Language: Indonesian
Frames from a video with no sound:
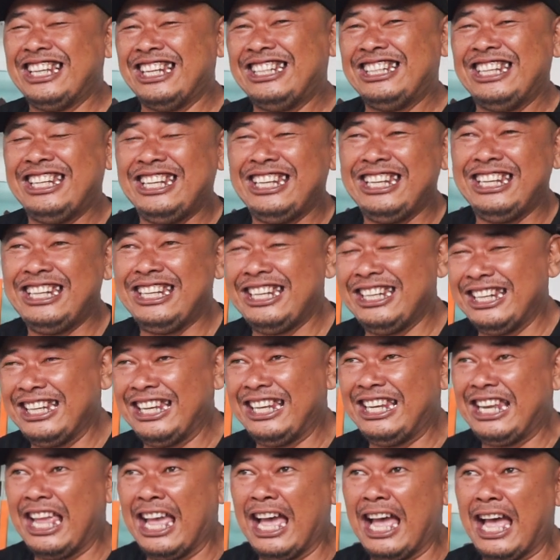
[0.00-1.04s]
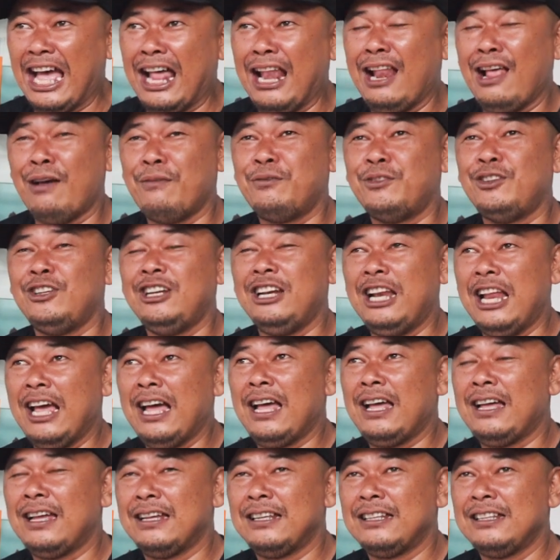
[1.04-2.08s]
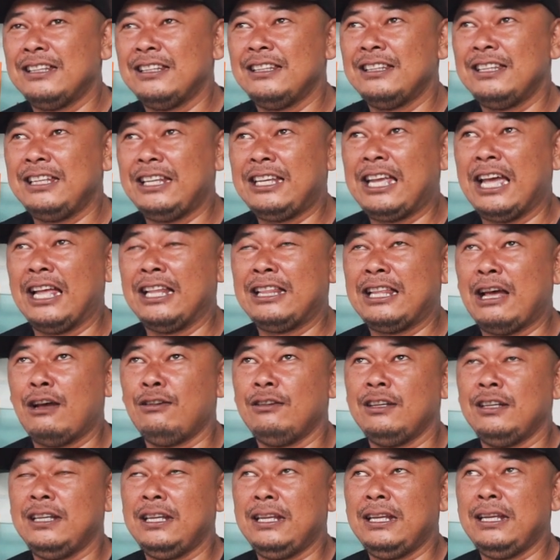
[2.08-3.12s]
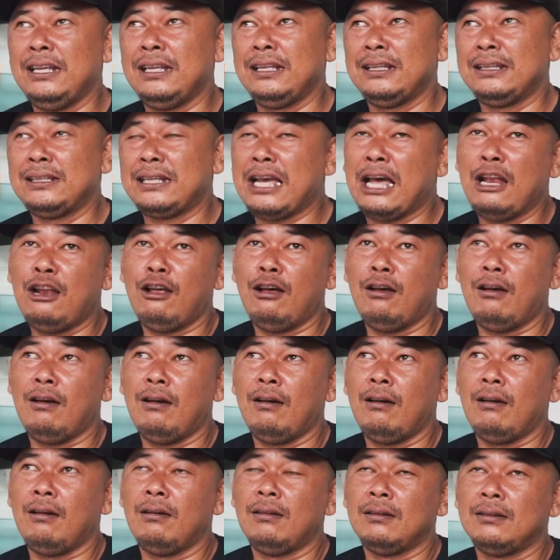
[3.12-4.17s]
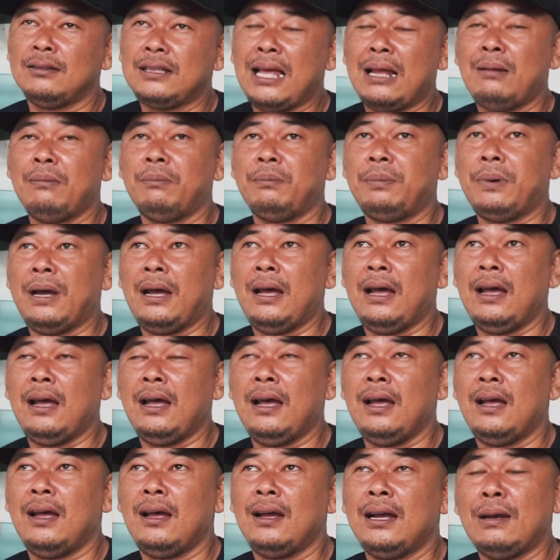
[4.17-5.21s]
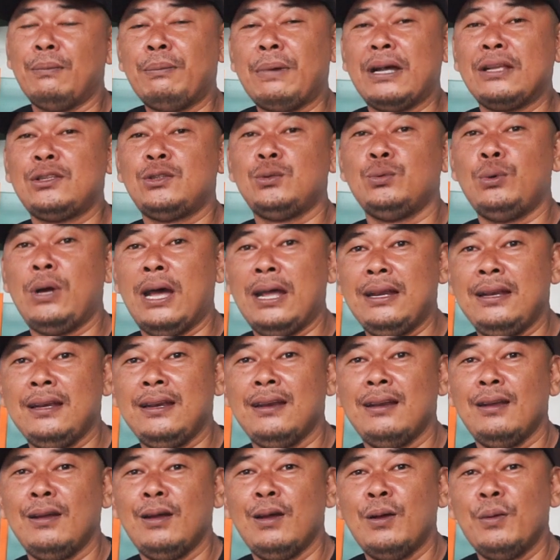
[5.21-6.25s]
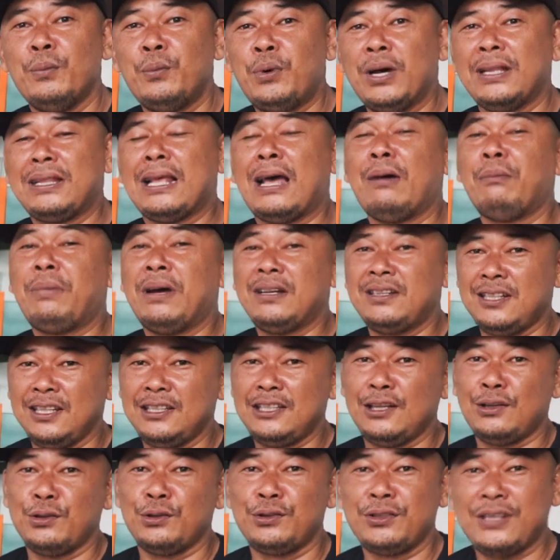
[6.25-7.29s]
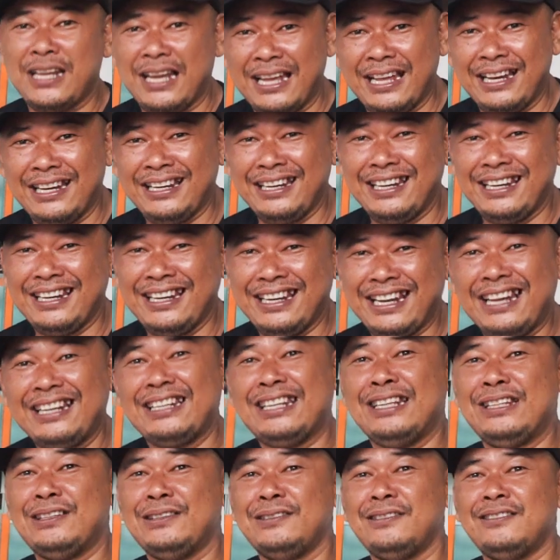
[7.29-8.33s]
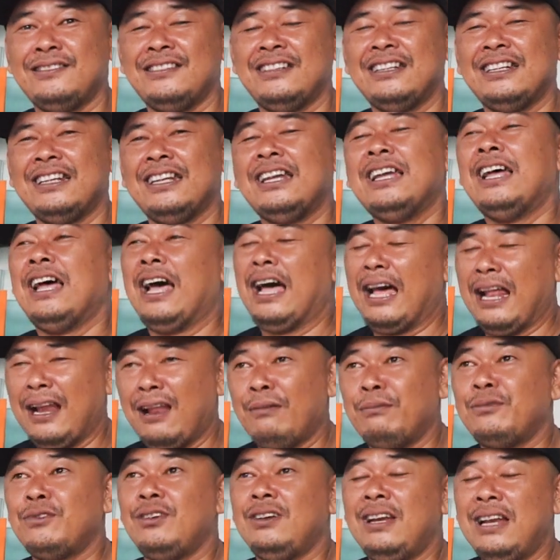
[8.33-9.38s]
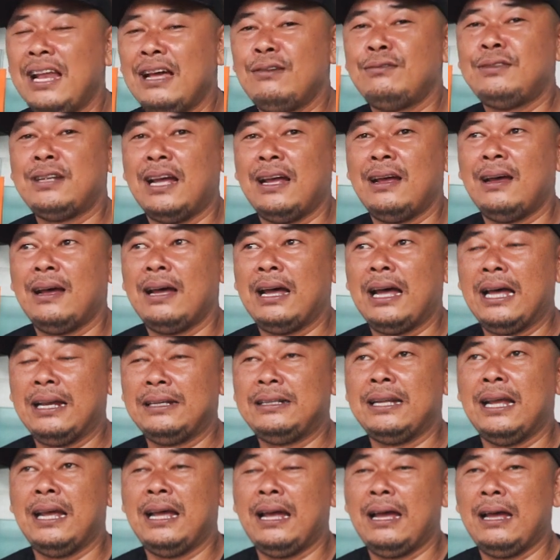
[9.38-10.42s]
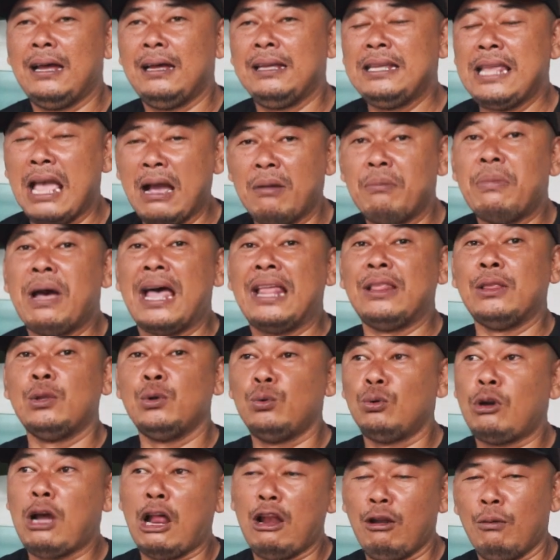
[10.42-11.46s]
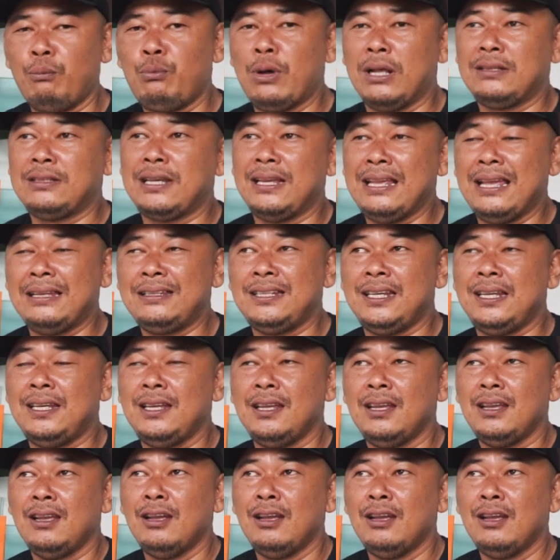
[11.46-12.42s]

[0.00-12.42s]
Jadi ya alhamdulillah tiga tahun ini kalau tanpa kemajuan buat apa diteruskan kan gitu. Alhamdulillah udah ada yang bantu. Kalau buat saya sih